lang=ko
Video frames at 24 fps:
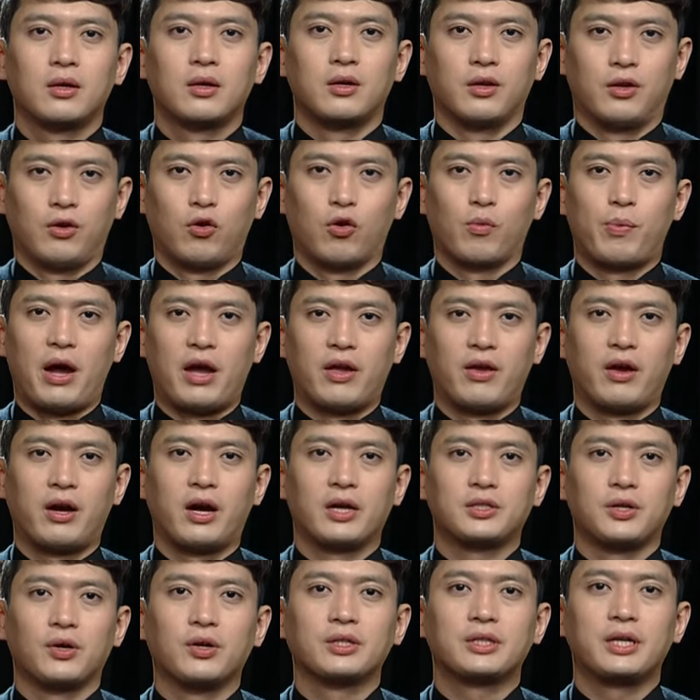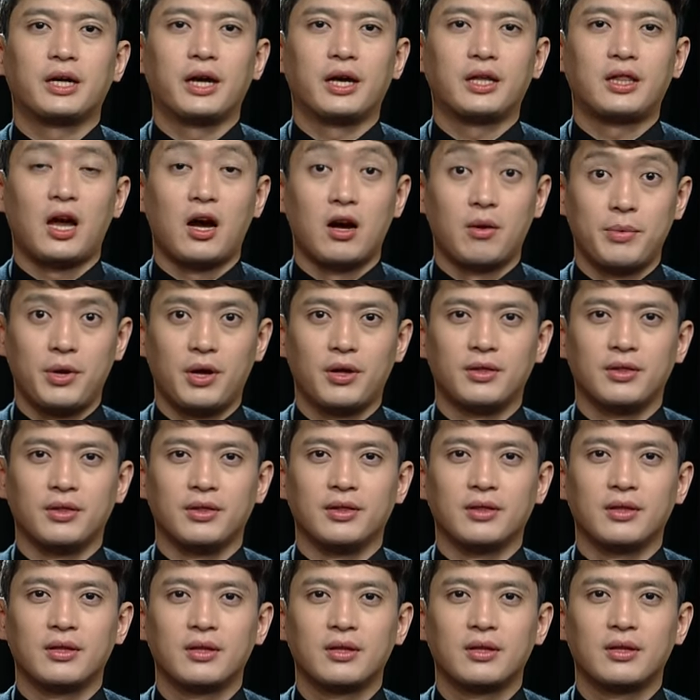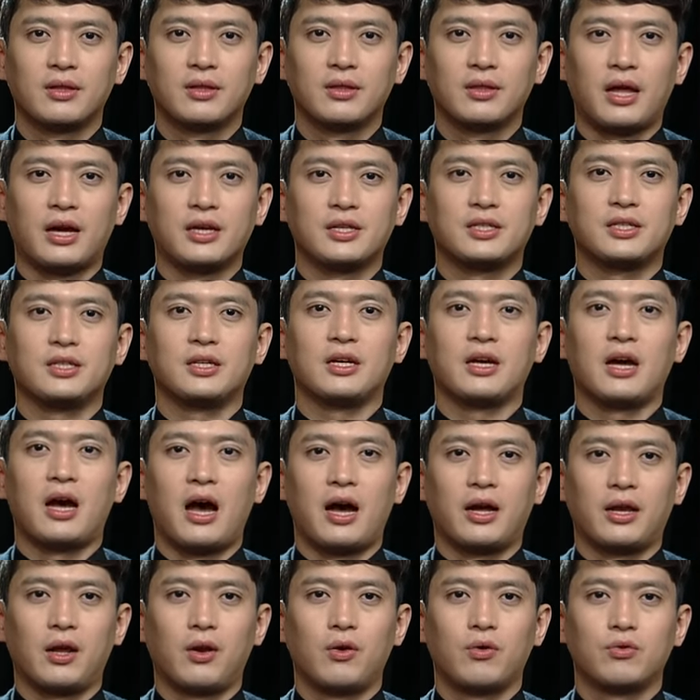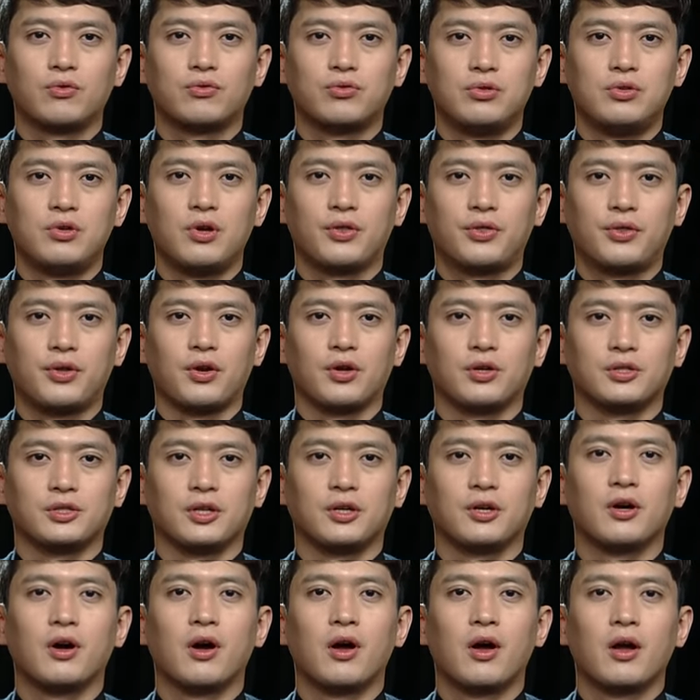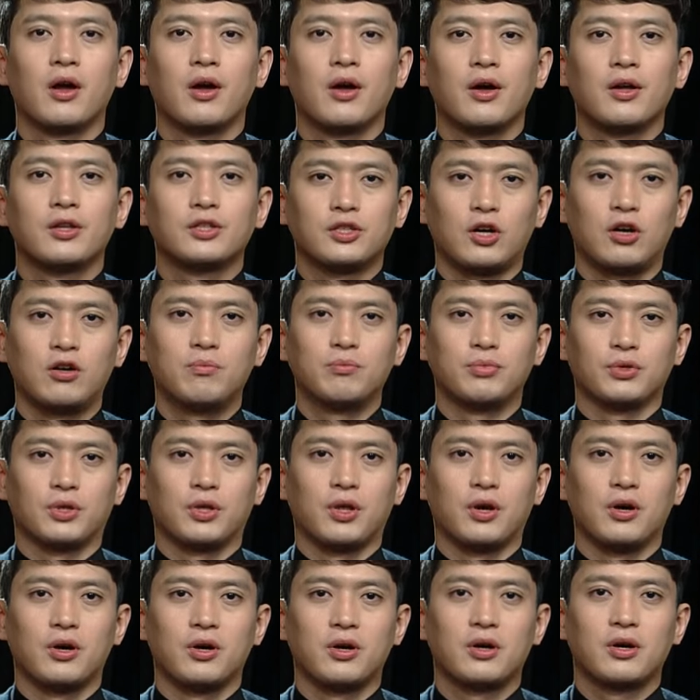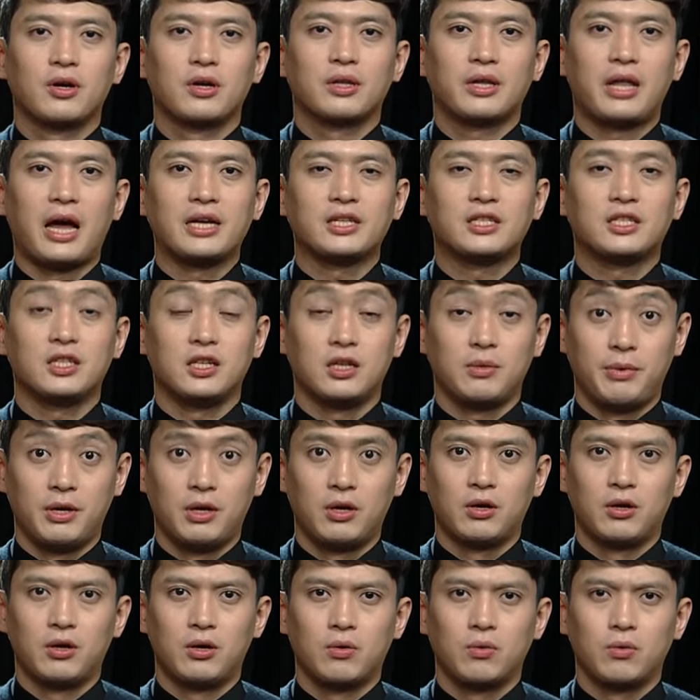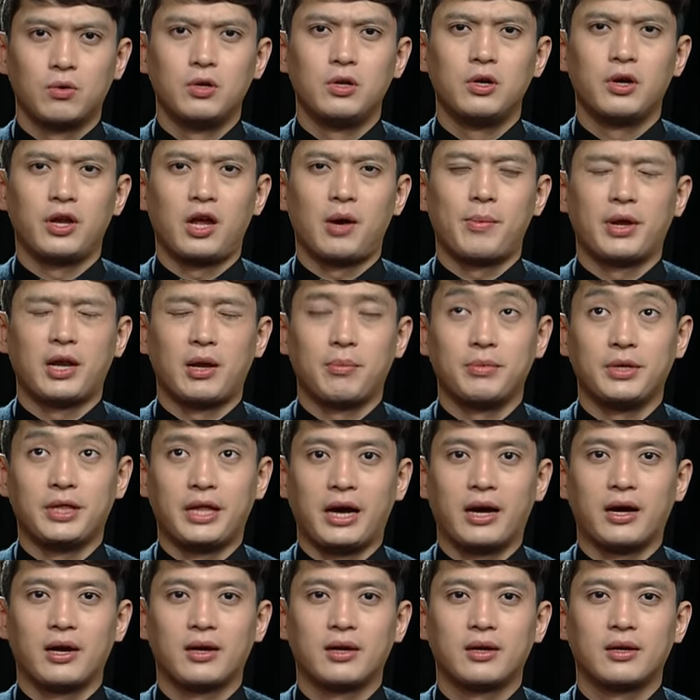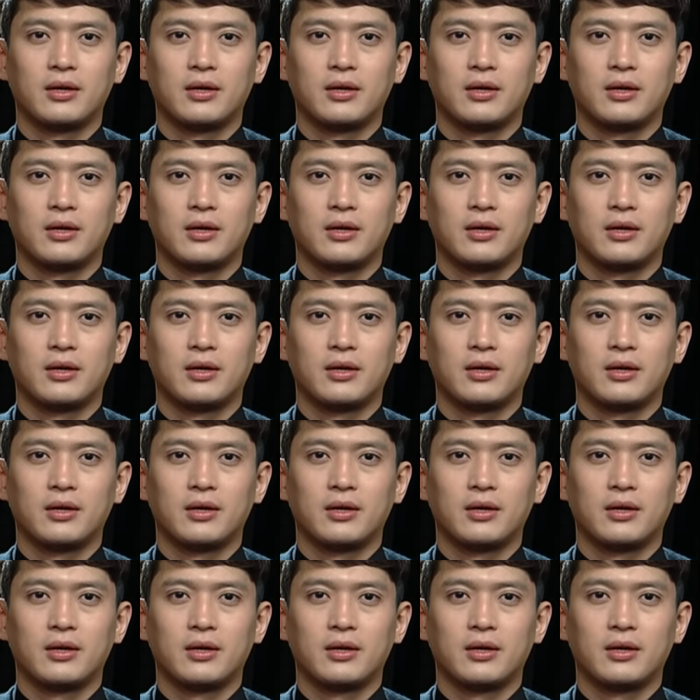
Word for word: 그리고 바위가 정상에 닿으면 다시 아래로 굴러떨어져 처음부터 다시 밀어올려야만 합니다.